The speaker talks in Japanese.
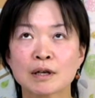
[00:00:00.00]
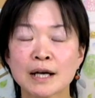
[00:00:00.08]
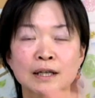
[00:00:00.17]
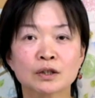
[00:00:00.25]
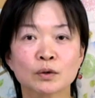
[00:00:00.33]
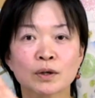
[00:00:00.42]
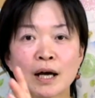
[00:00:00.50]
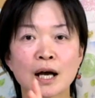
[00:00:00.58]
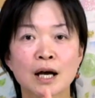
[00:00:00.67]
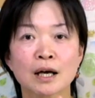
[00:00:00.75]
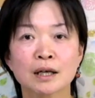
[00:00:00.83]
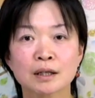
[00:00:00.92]
缶と
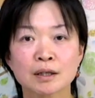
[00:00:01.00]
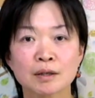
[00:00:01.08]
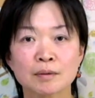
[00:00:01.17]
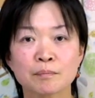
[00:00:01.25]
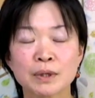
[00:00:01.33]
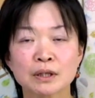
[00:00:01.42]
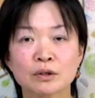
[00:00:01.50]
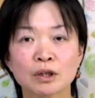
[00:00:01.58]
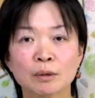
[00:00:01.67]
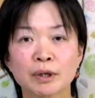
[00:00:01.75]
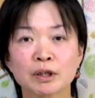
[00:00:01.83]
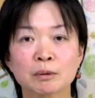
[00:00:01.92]
か瓶と
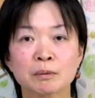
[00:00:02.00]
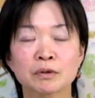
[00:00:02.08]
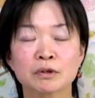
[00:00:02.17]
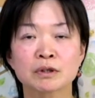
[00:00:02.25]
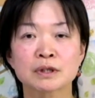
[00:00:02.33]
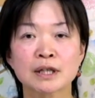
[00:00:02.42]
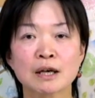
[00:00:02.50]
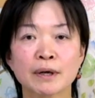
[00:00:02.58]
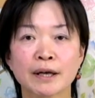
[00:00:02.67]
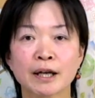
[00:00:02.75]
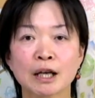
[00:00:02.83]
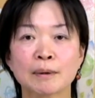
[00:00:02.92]
かペットボトルさえ
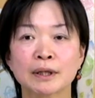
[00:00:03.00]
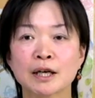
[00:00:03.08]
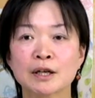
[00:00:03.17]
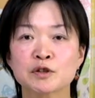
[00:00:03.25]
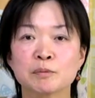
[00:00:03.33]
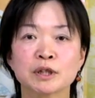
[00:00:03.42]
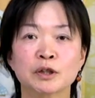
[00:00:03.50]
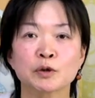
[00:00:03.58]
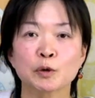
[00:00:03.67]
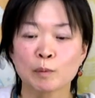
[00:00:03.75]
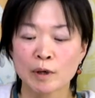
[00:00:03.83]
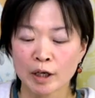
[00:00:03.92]
分ければ大丈夫って
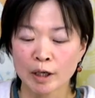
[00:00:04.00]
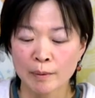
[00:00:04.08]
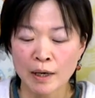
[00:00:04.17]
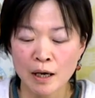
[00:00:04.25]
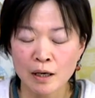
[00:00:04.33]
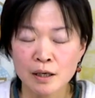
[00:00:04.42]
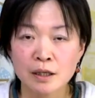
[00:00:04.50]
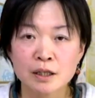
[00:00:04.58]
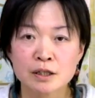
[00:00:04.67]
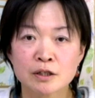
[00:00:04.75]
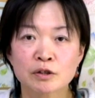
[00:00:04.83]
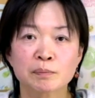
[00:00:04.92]
とこもあれば
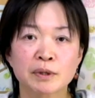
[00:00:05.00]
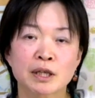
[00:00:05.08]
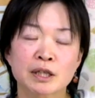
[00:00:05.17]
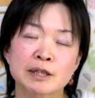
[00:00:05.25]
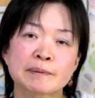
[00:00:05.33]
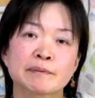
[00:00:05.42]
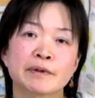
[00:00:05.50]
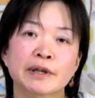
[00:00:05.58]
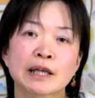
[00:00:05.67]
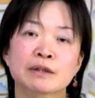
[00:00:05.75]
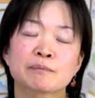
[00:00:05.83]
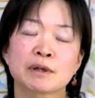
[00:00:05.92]
きちんとプラスチックも分
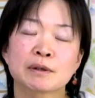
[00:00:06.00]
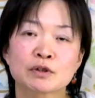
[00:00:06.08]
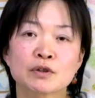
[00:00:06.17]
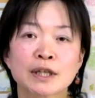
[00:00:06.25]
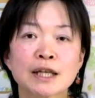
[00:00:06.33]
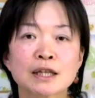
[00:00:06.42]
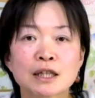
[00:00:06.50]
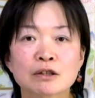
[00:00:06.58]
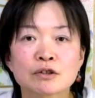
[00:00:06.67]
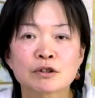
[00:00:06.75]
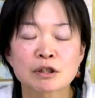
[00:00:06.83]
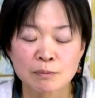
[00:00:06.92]
けましょうねって
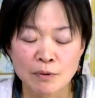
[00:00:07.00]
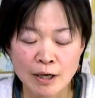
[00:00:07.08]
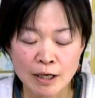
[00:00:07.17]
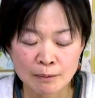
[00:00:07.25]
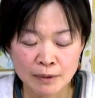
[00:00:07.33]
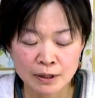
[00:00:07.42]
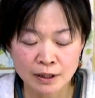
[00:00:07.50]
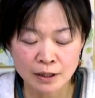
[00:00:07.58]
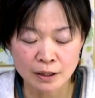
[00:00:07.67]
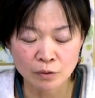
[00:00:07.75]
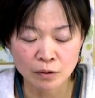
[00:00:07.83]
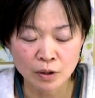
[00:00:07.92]
いう詩もありますけ
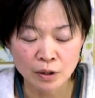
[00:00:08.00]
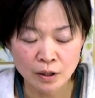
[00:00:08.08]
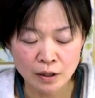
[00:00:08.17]
れど